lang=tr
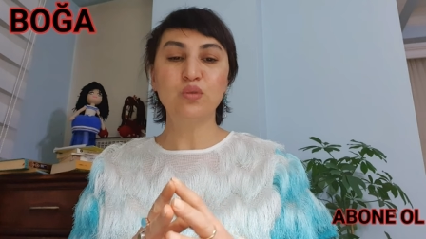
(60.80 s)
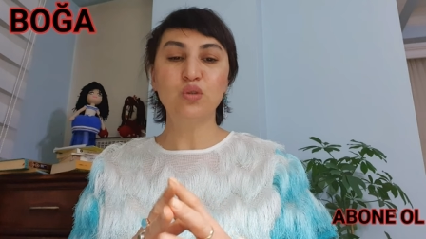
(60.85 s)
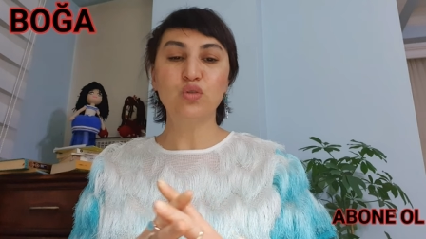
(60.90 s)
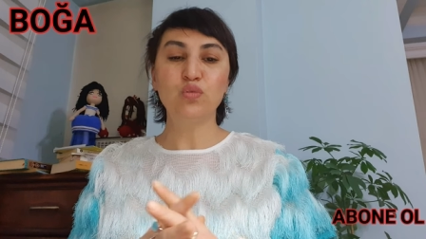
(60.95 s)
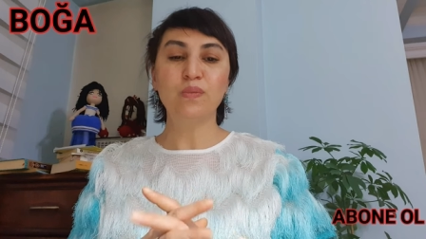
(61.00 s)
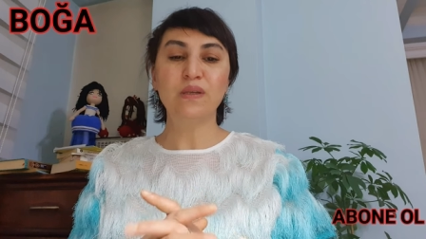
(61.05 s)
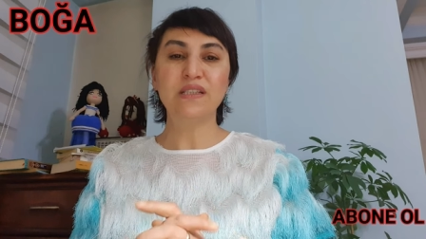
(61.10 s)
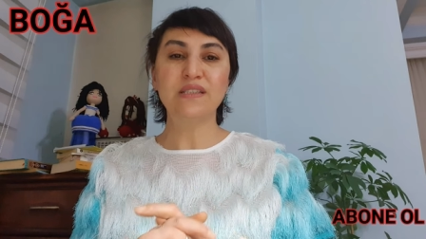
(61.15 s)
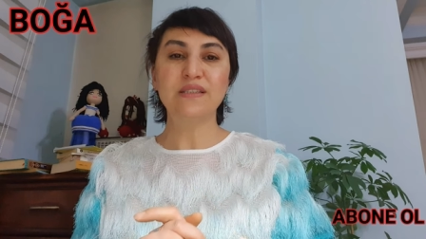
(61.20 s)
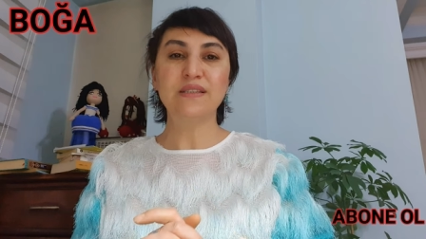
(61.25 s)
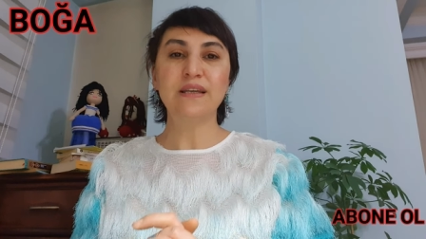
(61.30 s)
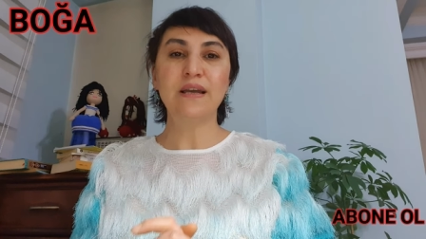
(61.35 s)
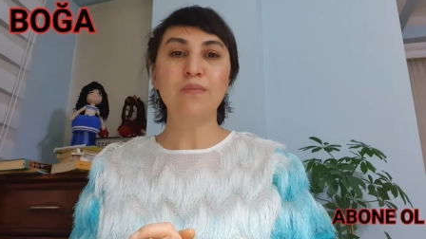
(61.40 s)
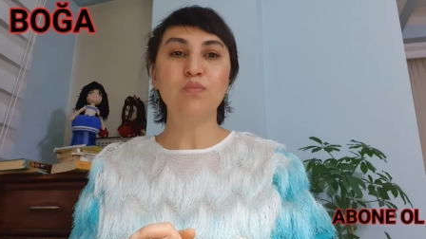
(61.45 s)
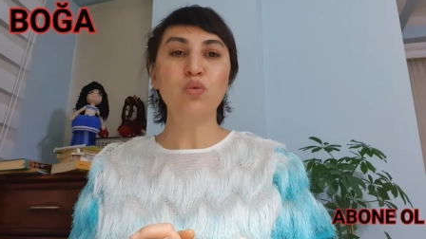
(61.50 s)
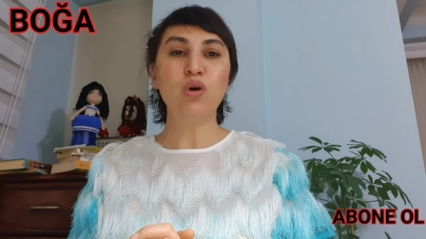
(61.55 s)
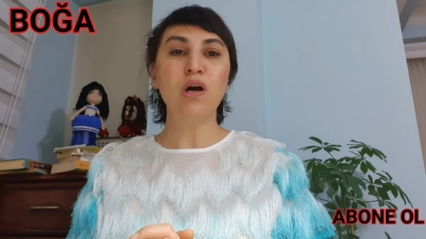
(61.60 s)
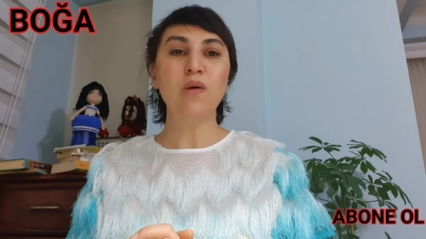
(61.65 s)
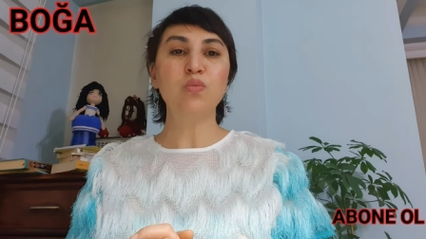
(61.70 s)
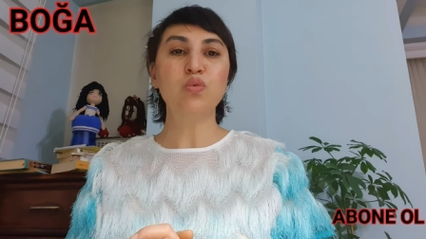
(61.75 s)
büyütmek
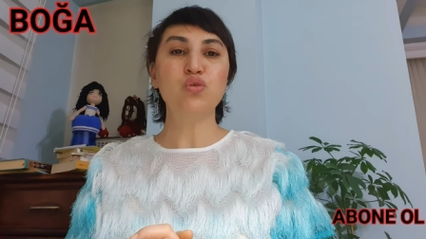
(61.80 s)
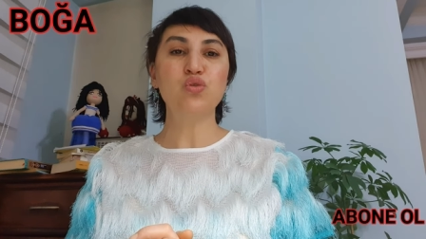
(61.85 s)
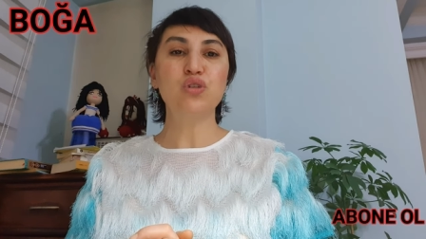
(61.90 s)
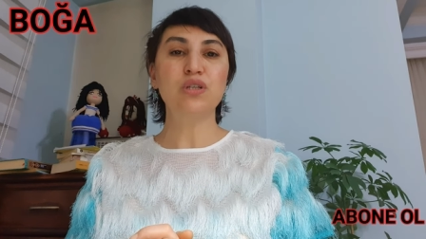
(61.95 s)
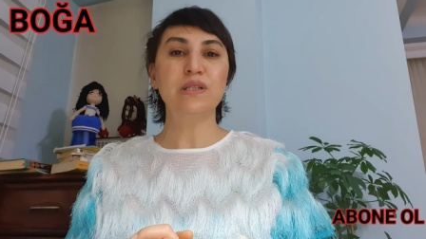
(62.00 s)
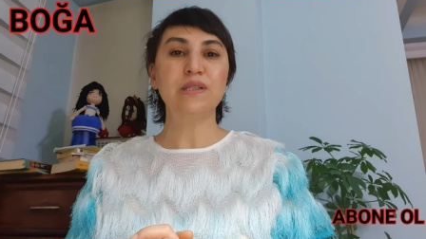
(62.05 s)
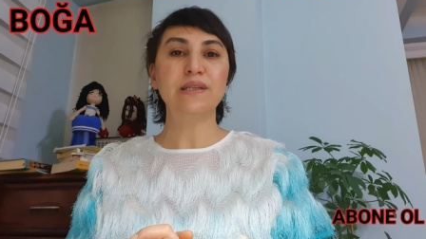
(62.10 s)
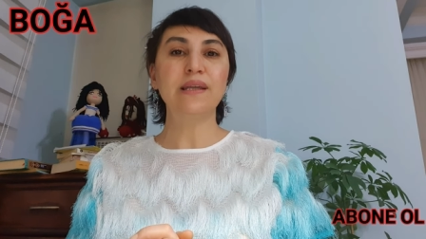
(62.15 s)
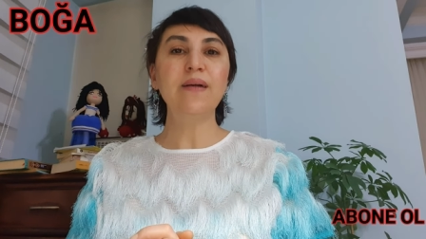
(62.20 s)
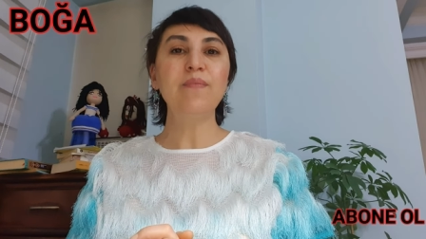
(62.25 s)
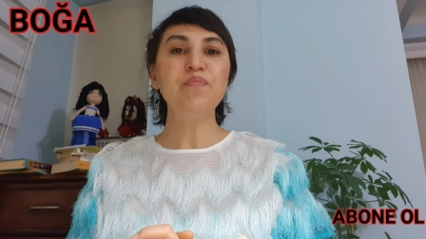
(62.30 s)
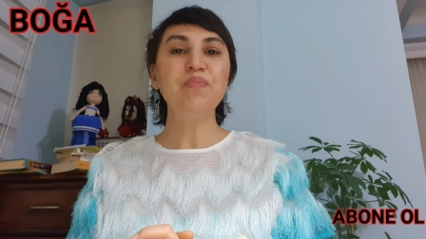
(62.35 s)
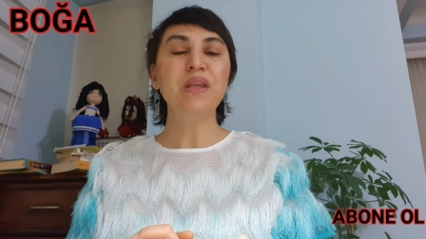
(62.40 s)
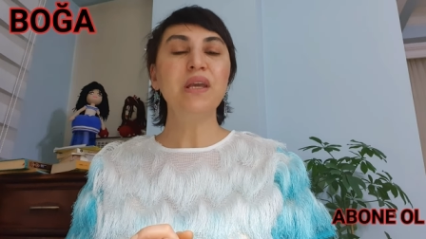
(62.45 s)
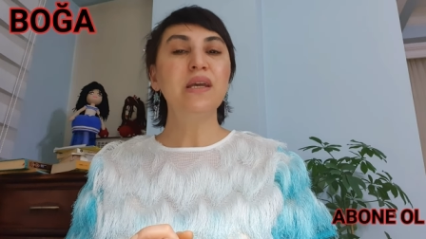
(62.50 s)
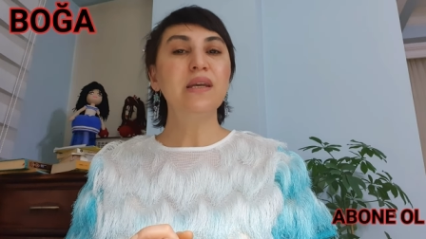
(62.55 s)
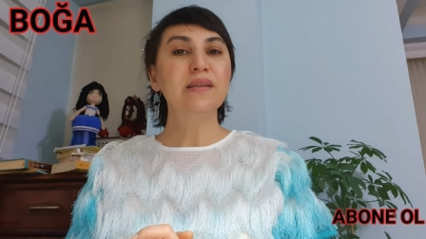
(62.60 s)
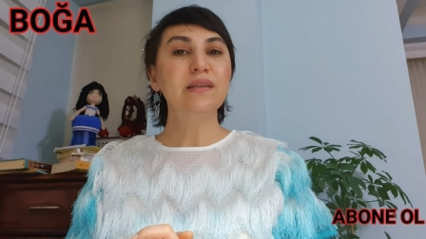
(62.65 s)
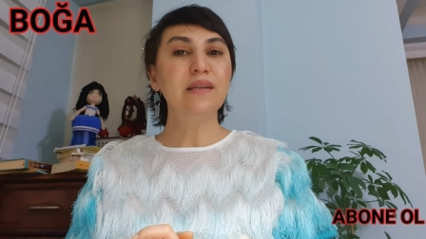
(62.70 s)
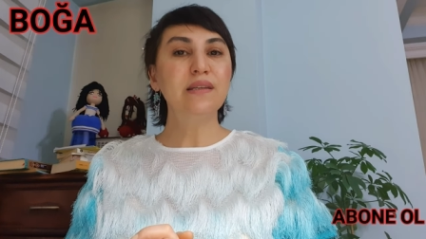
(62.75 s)
isteyen boğa burçlarında
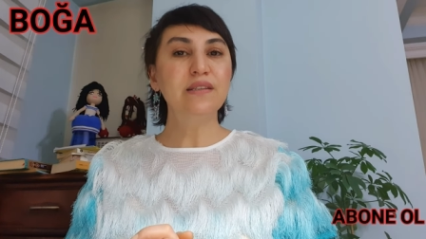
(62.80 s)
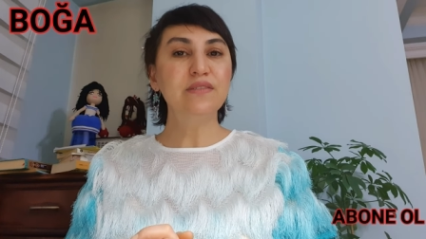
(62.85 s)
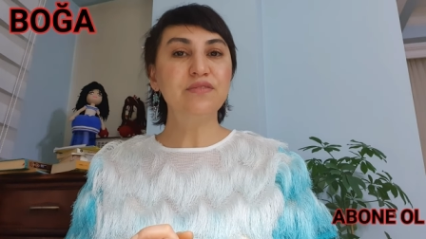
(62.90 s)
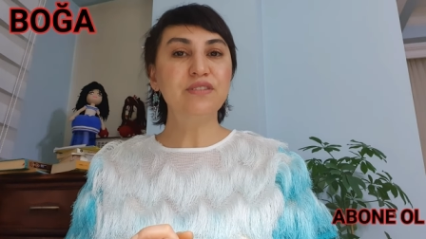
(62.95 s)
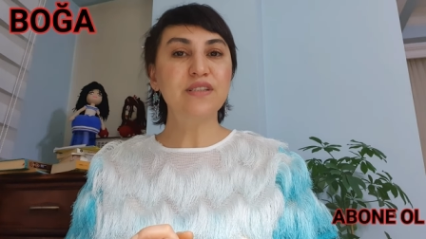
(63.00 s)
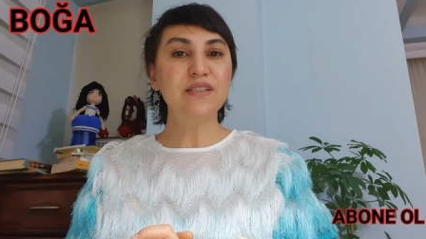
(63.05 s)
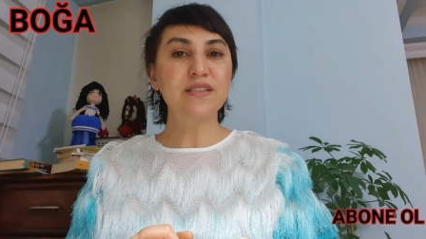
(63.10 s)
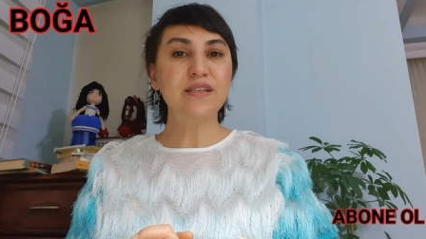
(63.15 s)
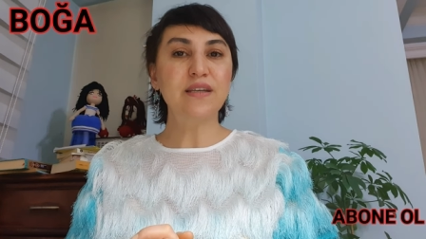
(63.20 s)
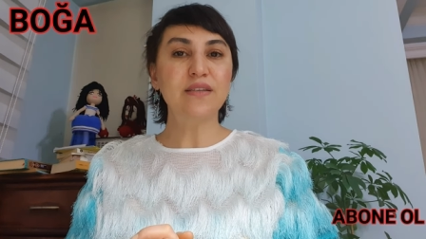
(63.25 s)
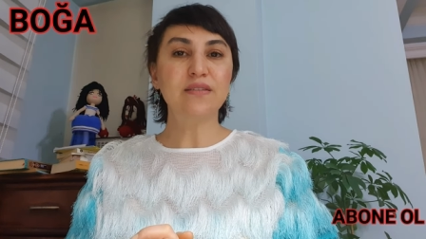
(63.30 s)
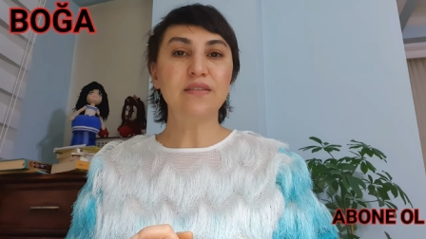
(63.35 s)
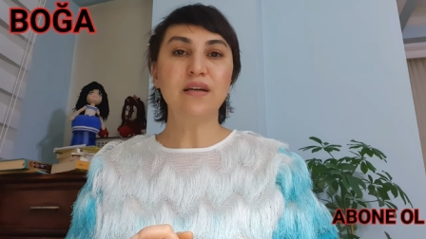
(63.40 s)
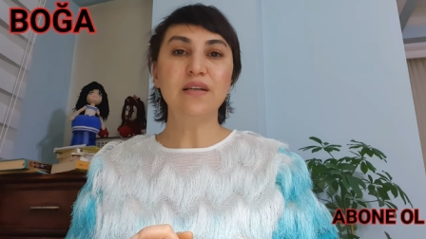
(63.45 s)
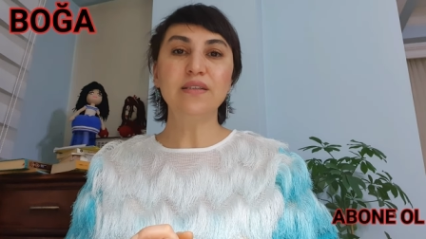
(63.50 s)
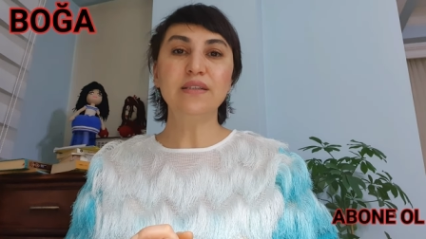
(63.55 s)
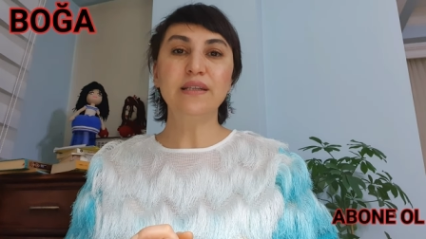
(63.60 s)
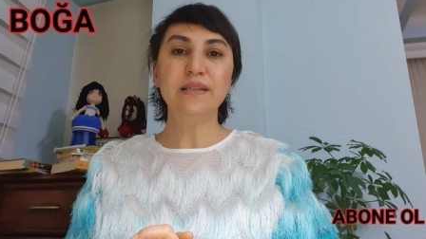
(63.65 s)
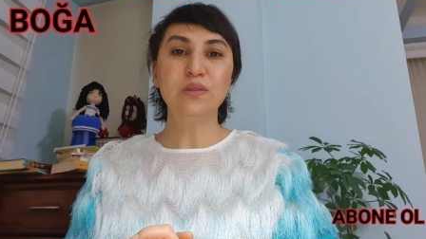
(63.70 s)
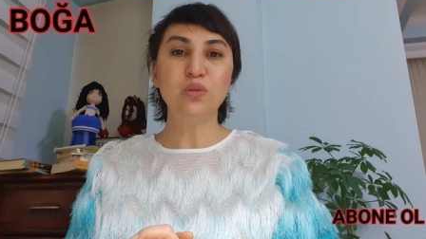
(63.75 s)
yeni
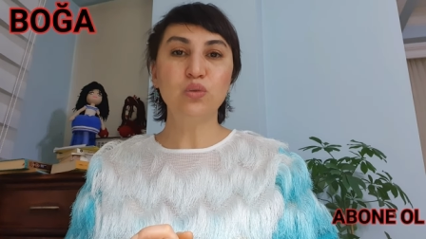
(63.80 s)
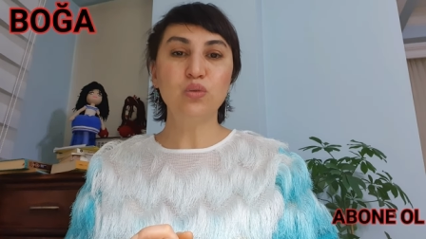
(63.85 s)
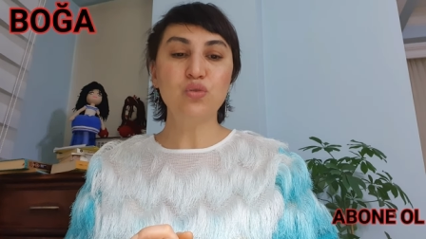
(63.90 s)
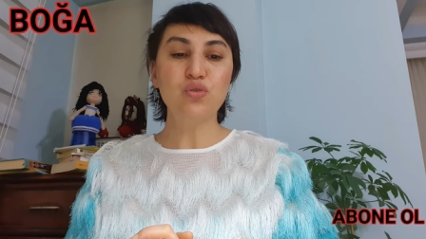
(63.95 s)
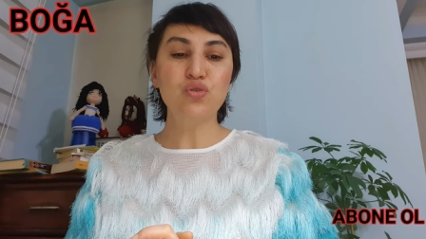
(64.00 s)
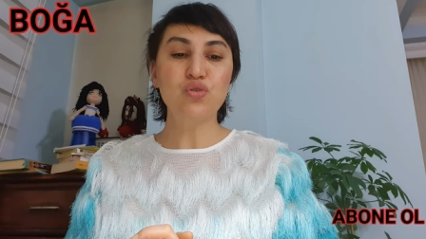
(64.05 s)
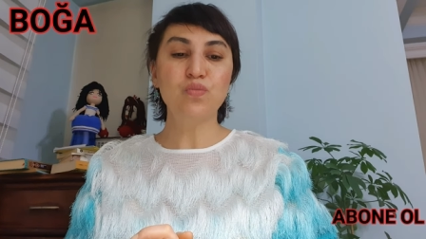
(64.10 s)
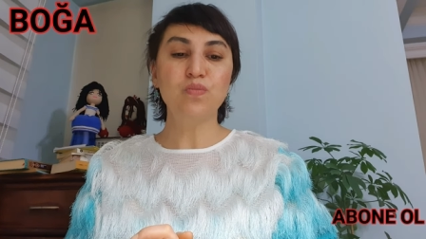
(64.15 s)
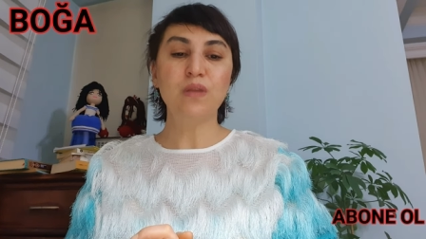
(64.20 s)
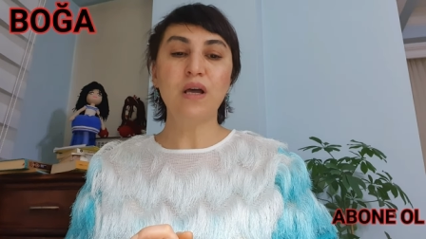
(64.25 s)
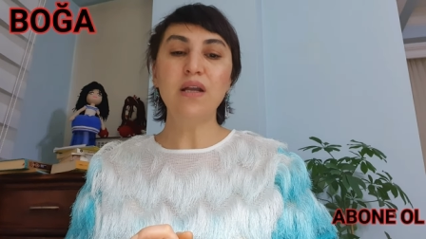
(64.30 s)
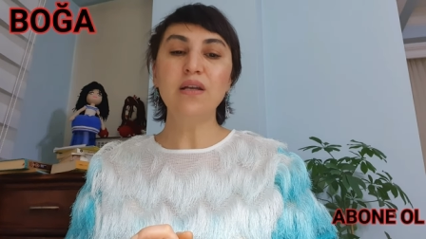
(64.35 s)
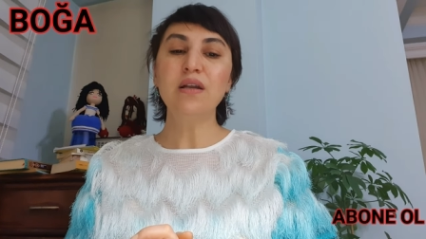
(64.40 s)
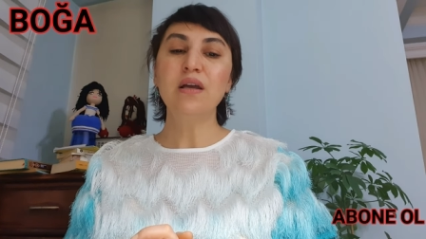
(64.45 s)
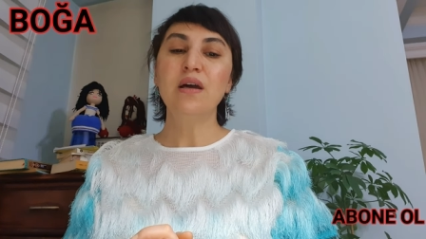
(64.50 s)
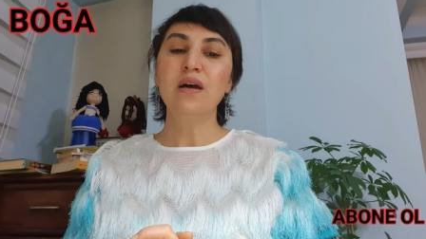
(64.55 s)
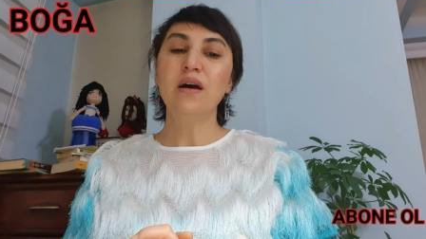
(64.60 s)
fırsatlar, yeni oluşumlar,